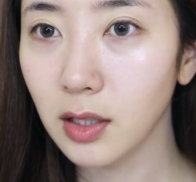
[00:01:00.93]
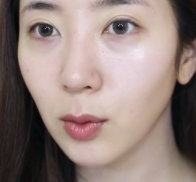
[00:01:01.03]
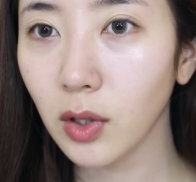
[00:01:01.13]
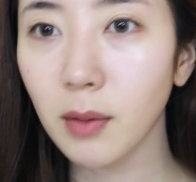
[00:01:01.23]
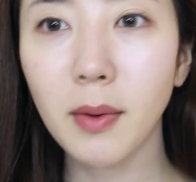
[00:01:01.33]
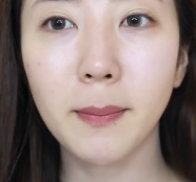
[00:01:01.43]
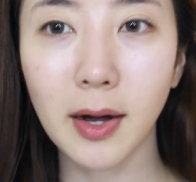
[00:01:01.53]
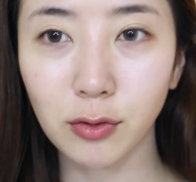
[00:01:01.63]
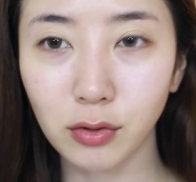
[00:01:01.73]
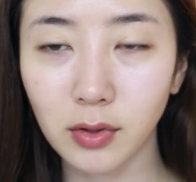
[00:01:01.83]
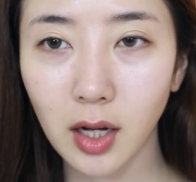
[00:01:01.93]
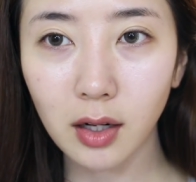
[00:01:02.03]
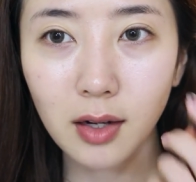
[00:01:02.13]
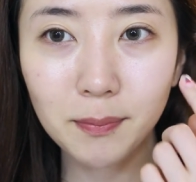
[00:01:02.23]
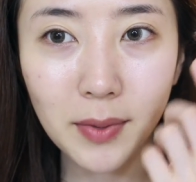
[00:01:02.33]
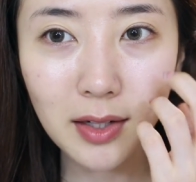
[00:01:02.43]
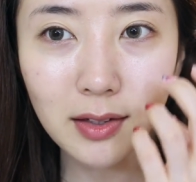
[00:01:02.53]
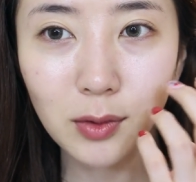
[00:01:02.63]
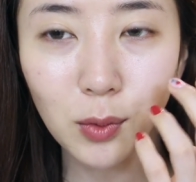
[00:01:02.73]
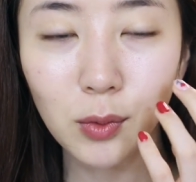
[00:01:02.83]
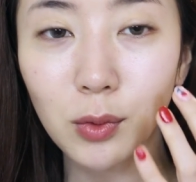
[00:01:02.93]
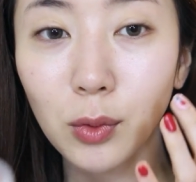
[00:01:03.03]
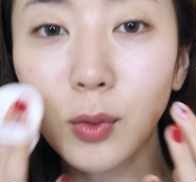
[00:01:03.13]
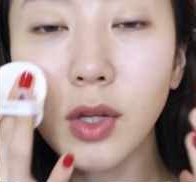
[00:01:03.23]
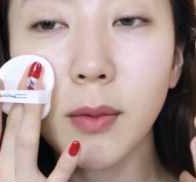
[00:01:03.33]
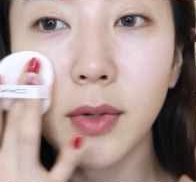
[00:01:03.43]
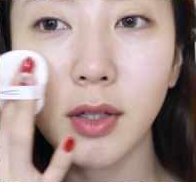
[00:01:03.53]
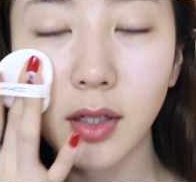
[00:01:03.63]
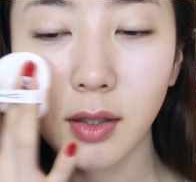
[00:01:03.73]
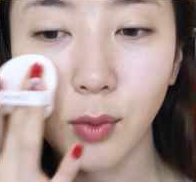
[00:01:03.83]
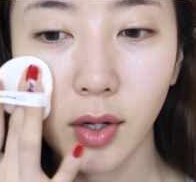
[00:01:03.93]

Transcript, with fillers: 이렇게만 봐도 약간 핑크톤으로 톤업이